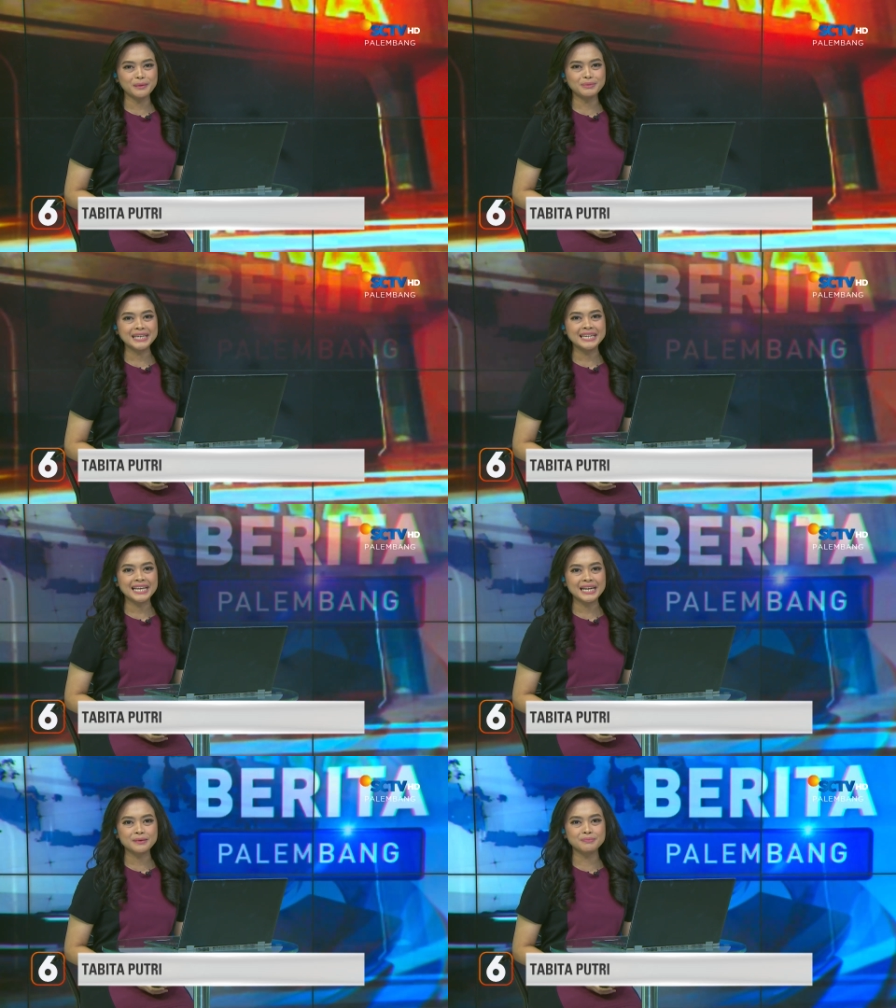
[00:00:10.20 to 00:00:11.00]
kami
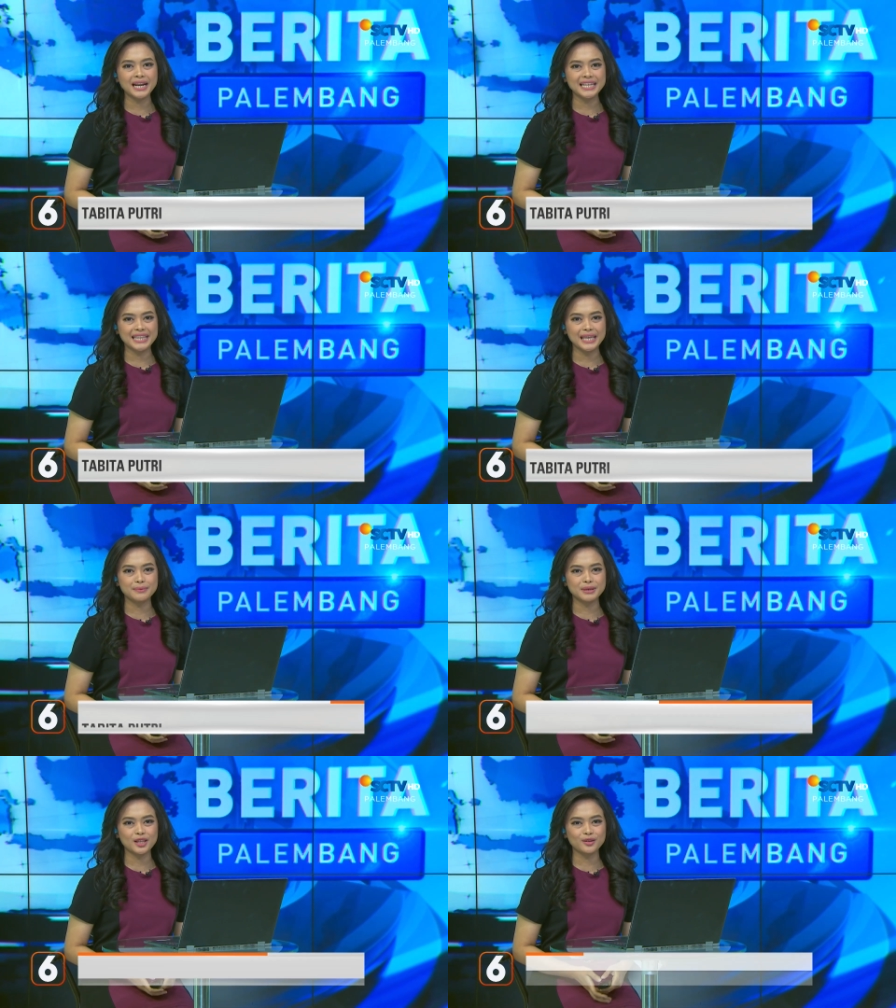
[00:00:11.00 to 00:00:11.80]
hadirkan kembali
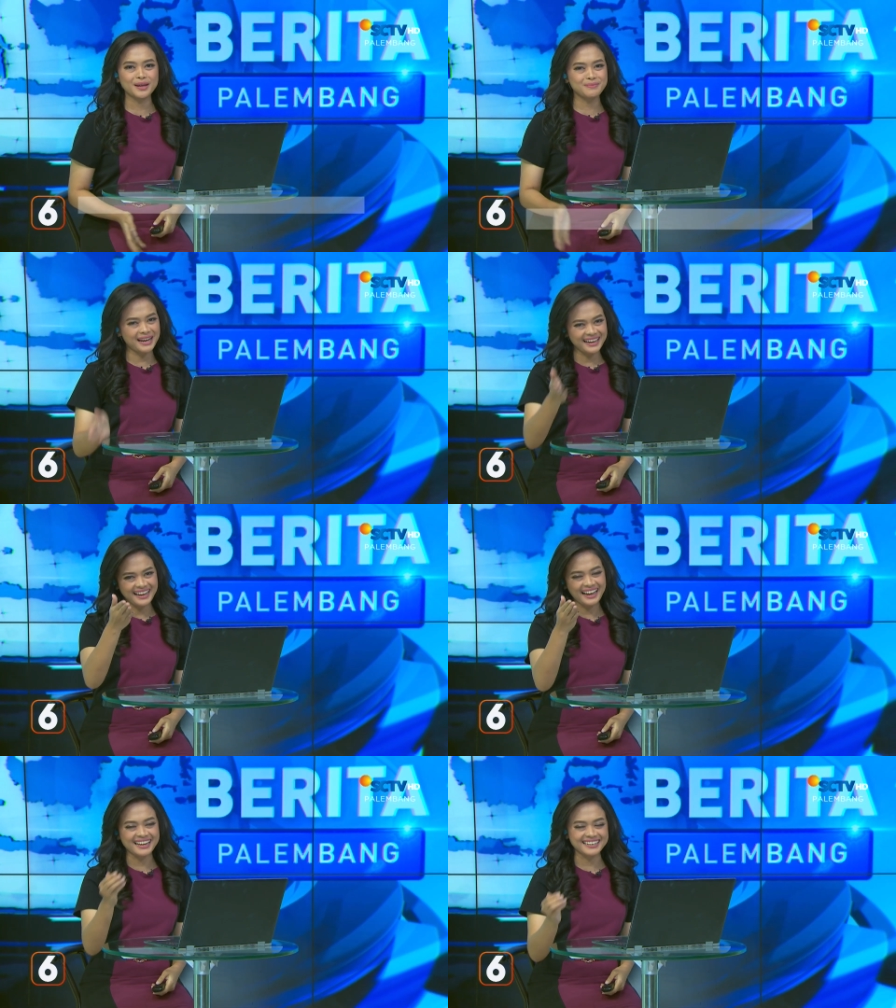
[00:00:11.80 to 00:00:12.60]
tiga berita utama
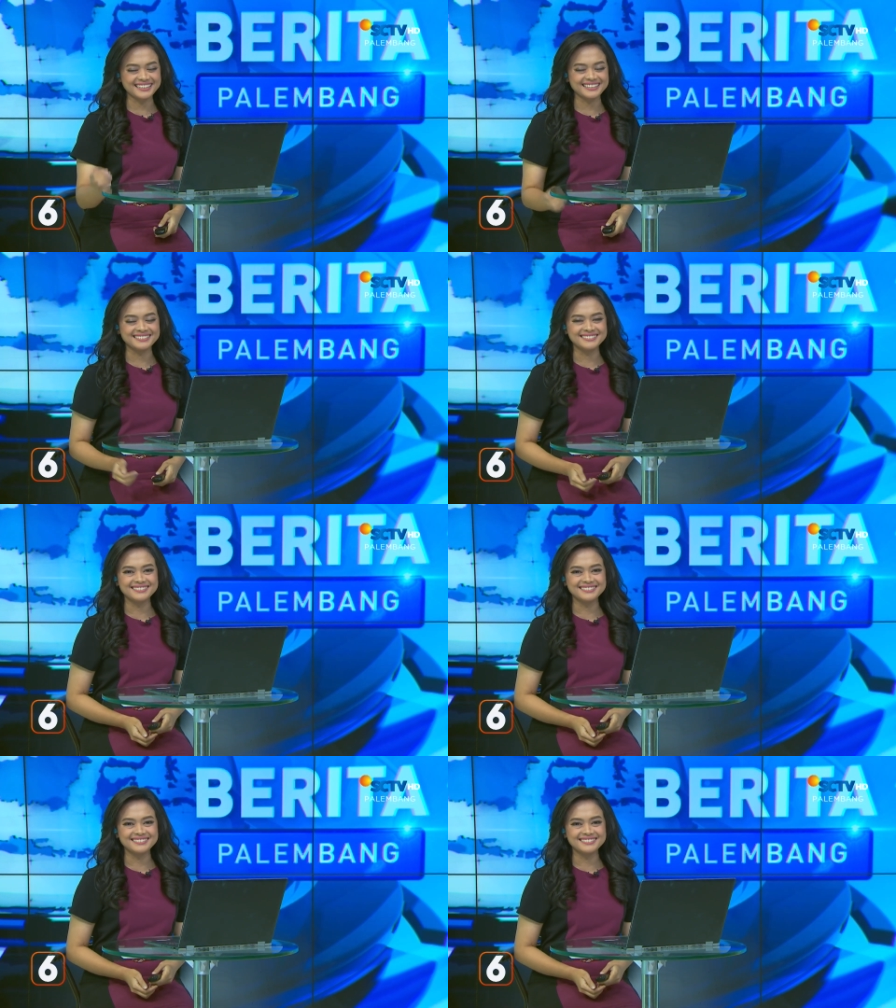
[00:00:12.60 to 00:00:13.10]
hari ini.